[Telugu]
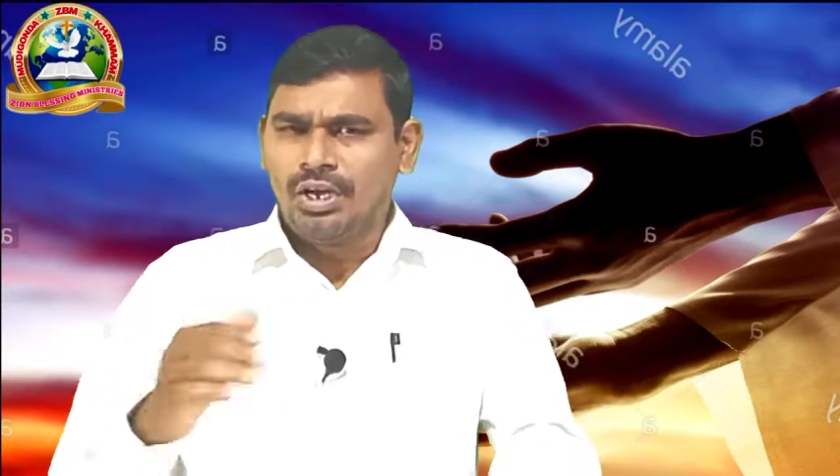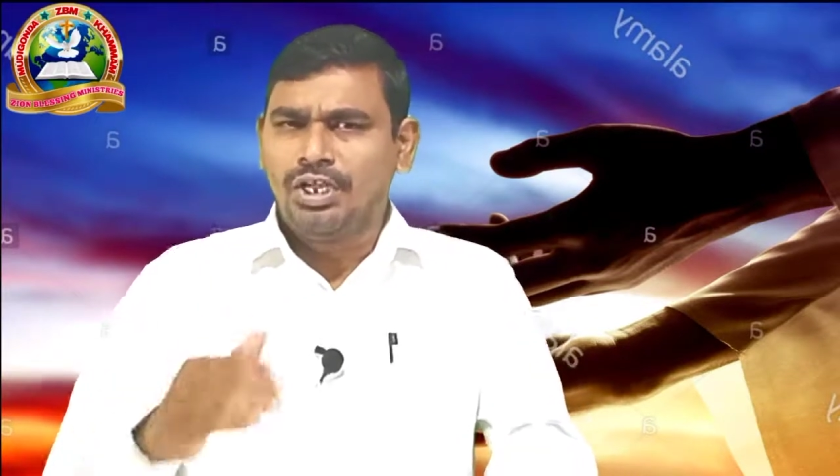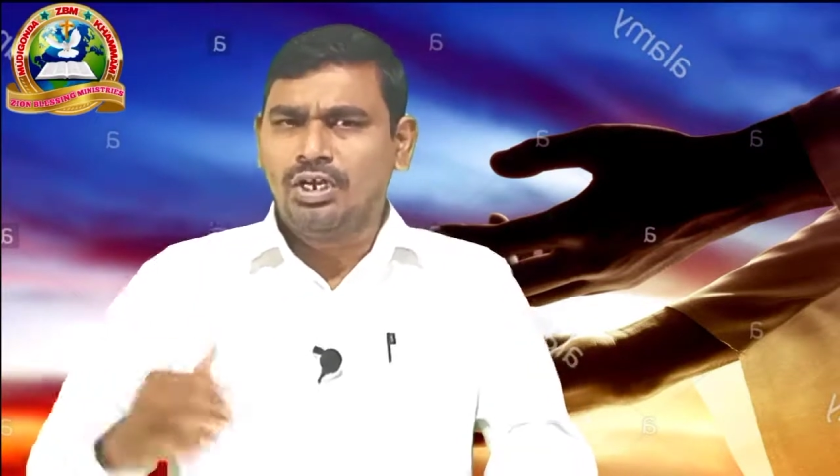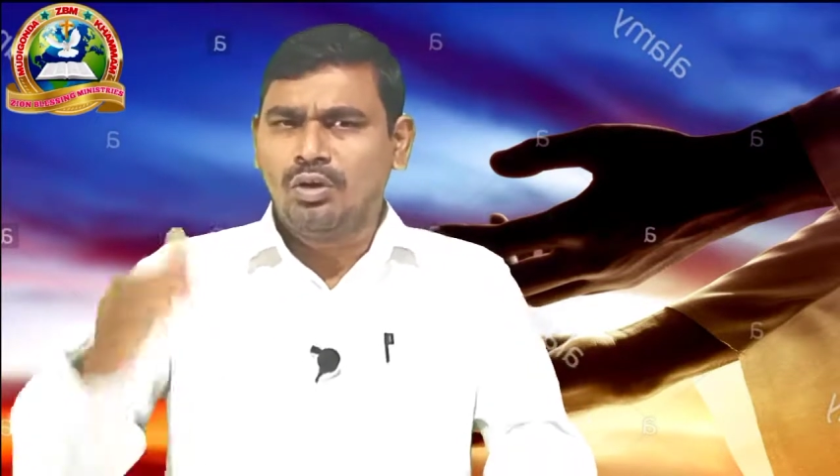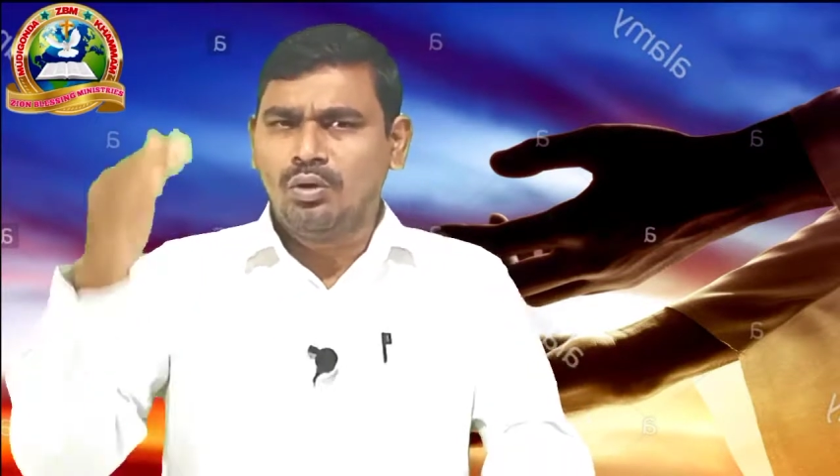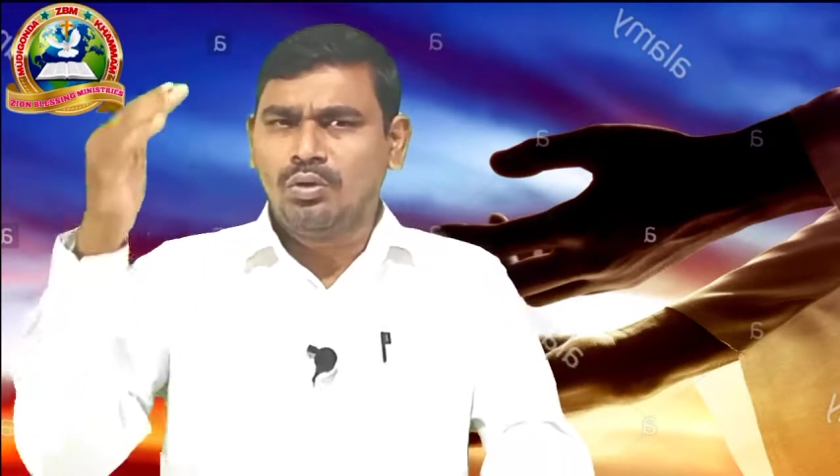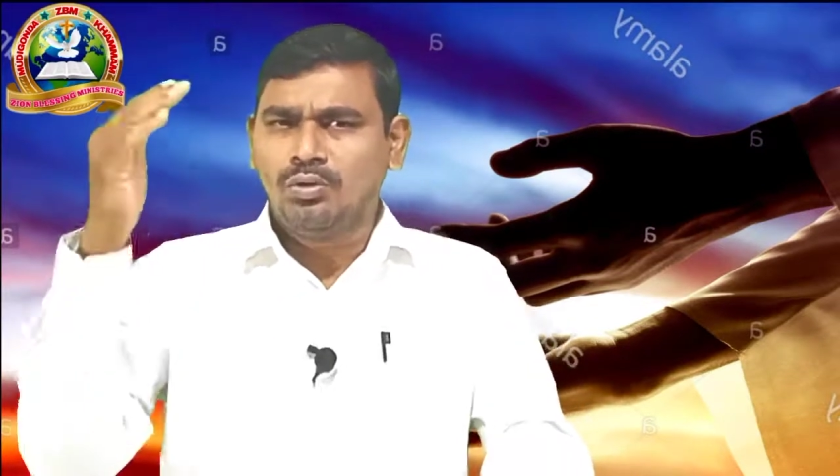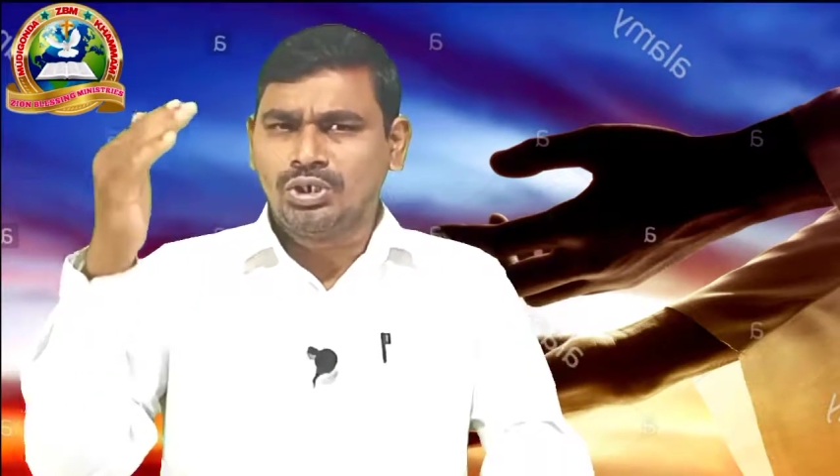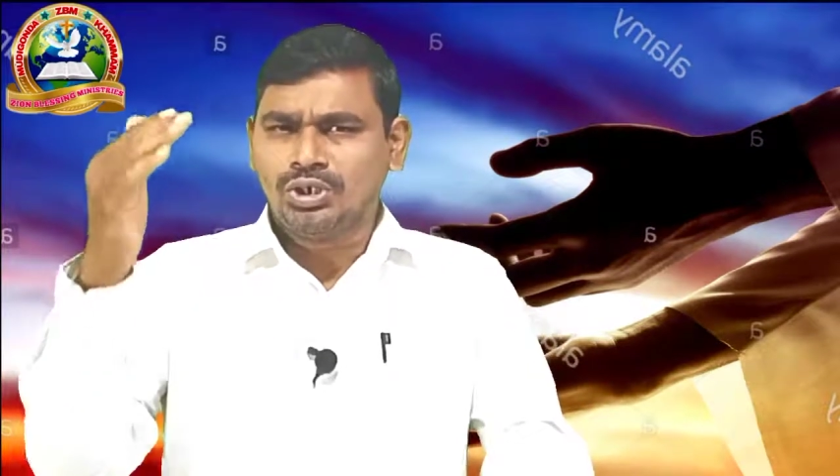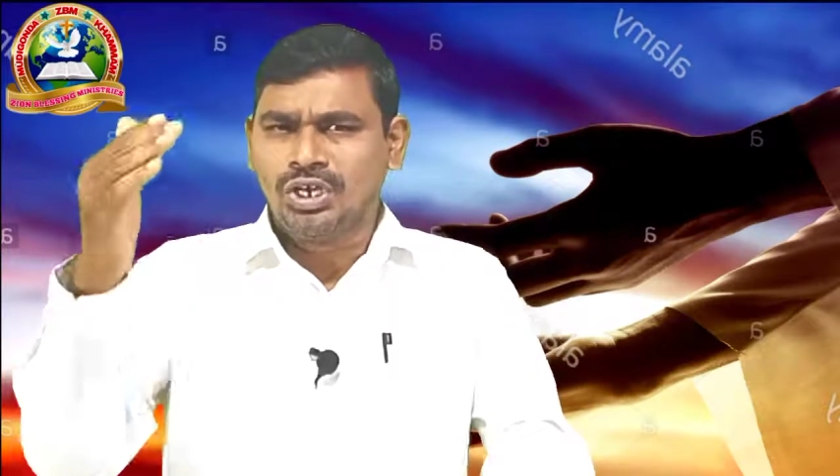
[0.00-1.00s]

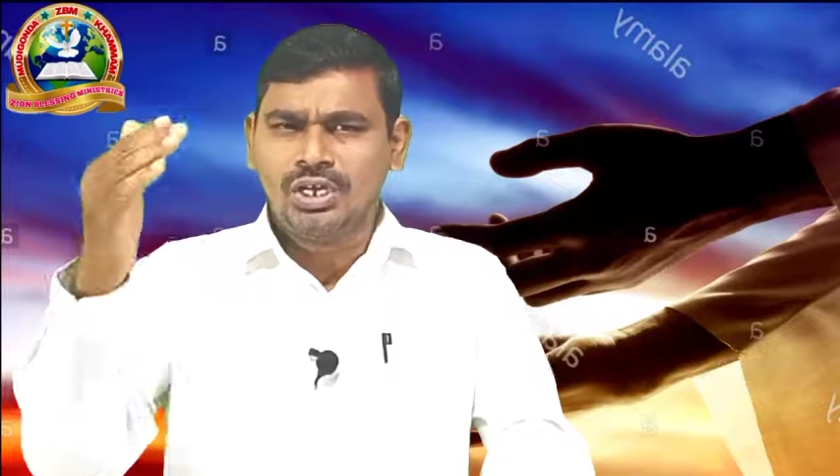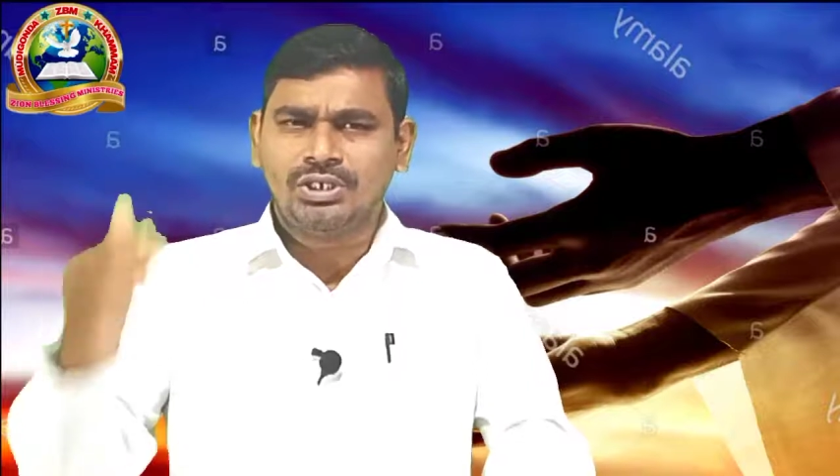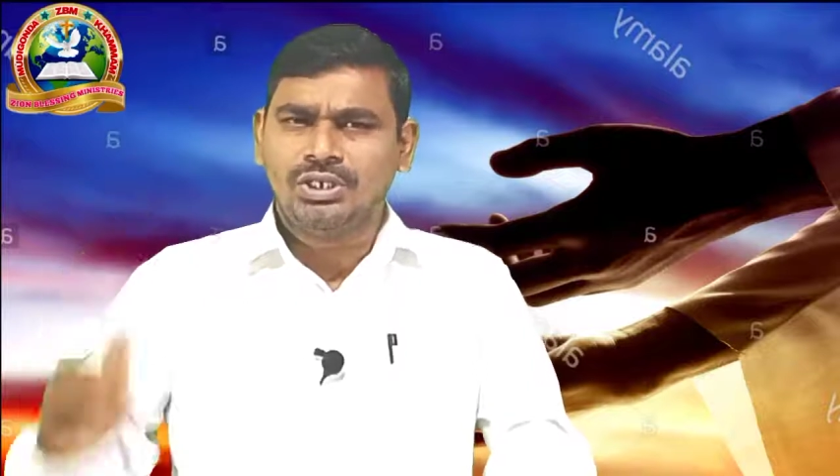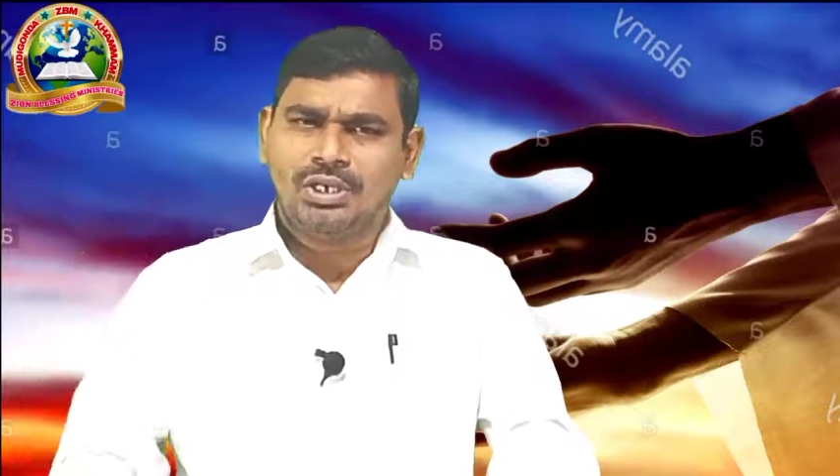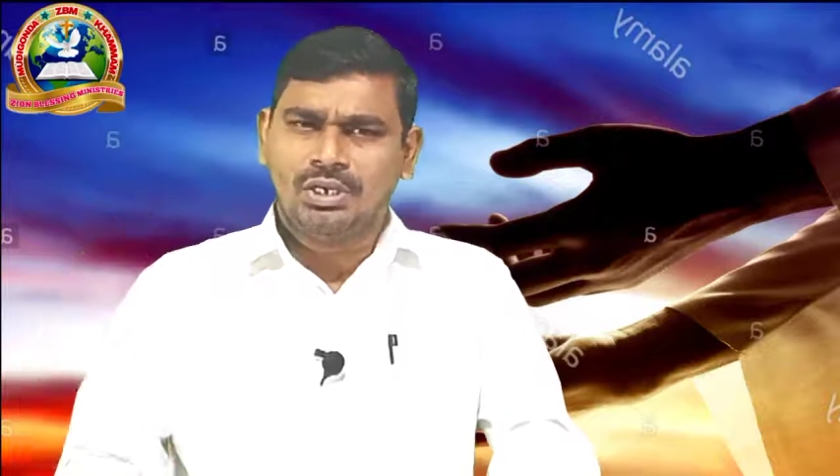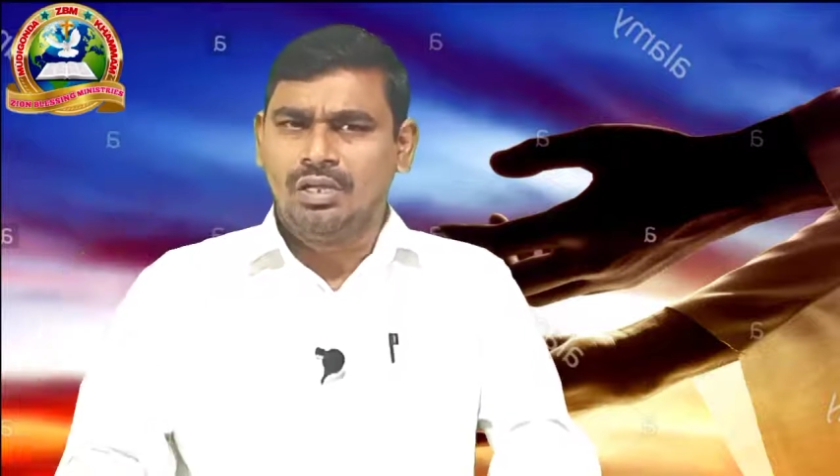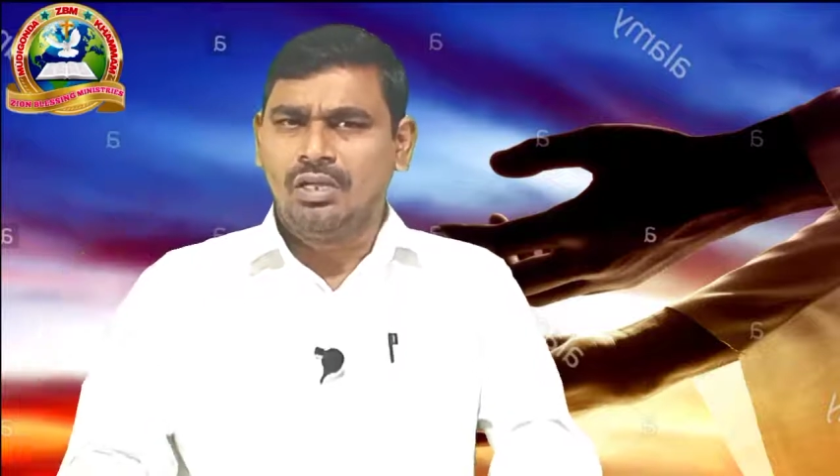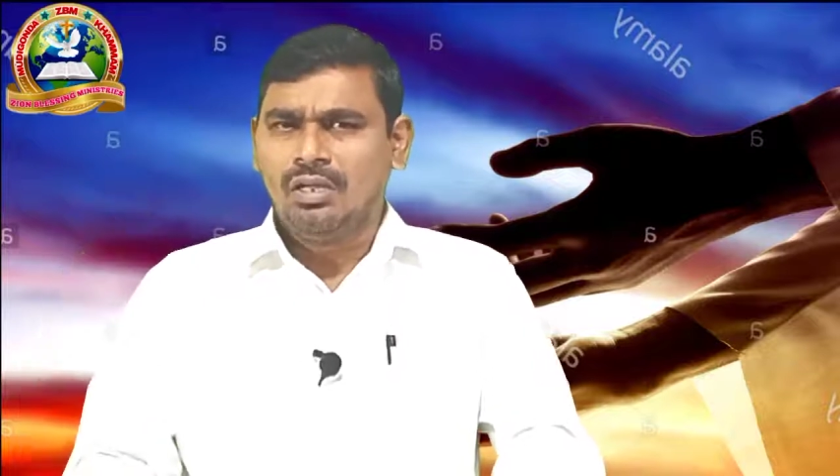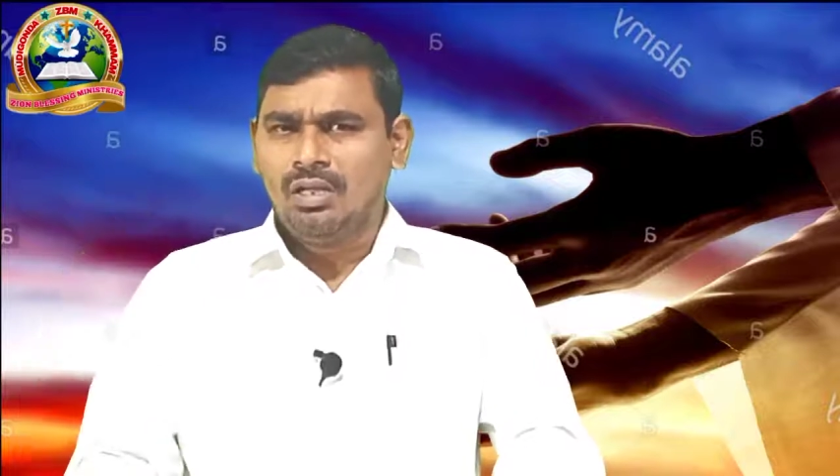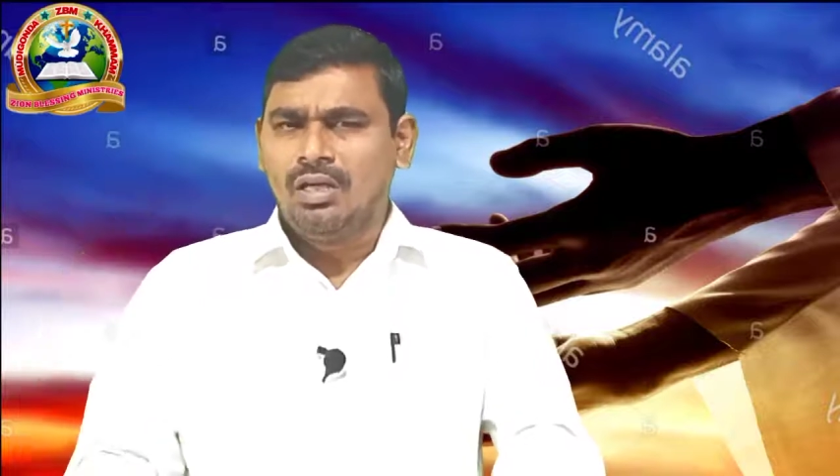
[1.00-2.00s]
అనేకులకు షేర్ చేయండి